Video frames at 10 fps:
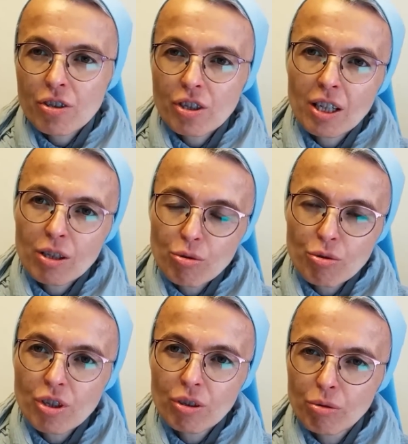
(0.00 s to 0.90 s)
się na
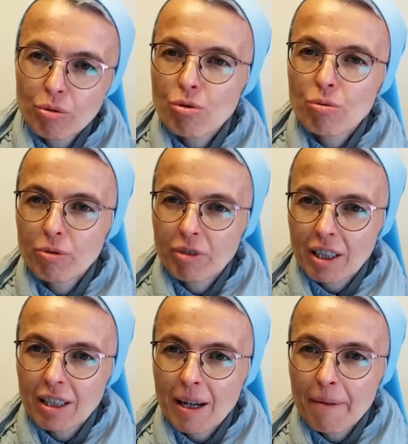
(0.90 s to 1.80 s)
codzienność
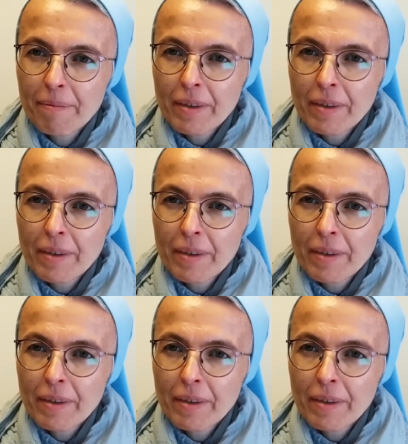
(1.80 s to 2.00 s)
człowieka